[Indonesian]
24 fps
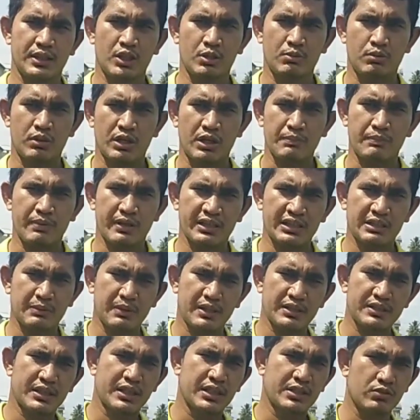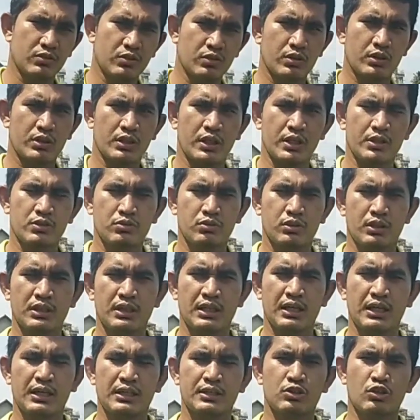nomor lempar yang kita pelajari itu yaitu
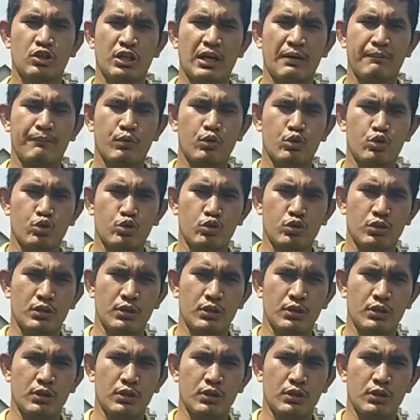adalah tolak peluru.